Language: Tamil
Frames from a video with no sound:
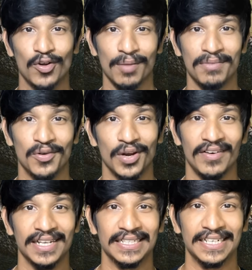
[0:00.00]
குழம்புக்குள்ளே
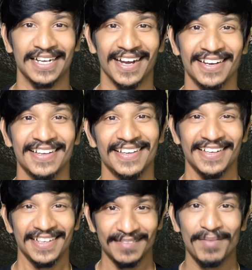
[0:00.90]
வாழ்ந்துட்டு இருக்காங்க
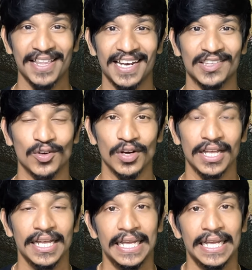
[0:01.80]
பாதாளத்துக்குள்ளே